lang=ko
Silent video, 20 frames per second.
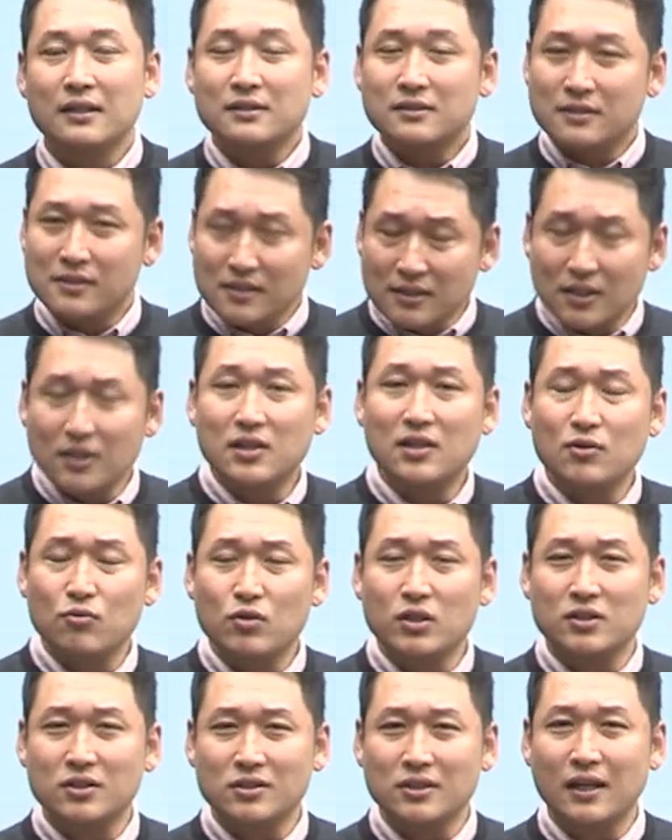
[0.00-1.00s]
즐기기
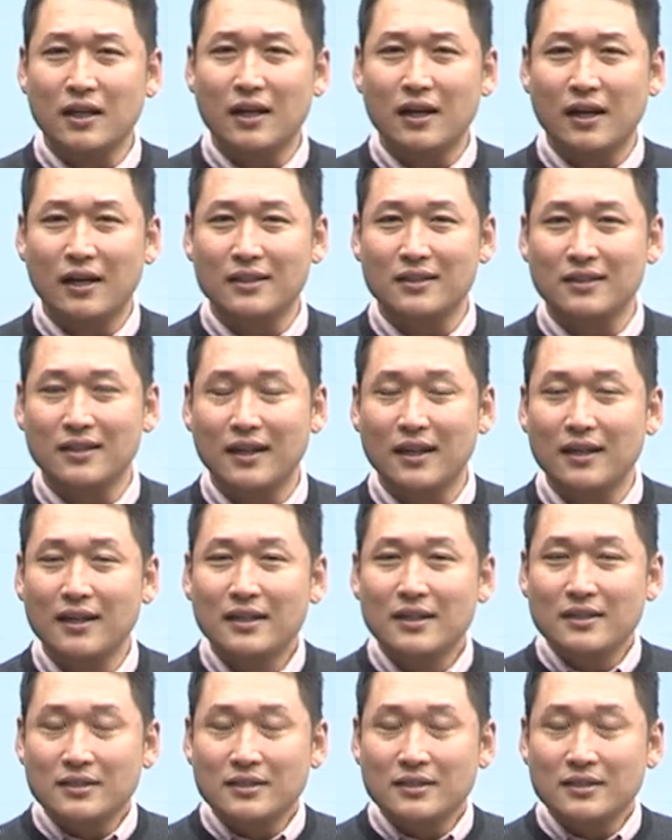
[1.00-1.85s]
위해서 살아가는데